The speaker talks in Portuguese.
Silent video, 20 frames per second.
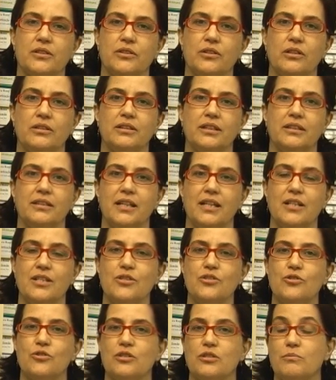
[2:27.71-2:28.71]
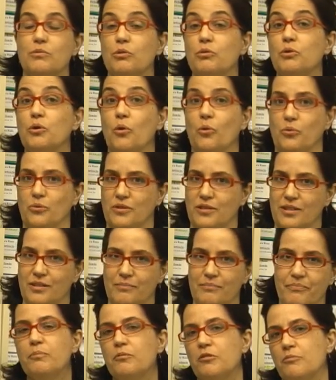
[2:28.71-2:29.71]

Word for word: Nota 10 2011?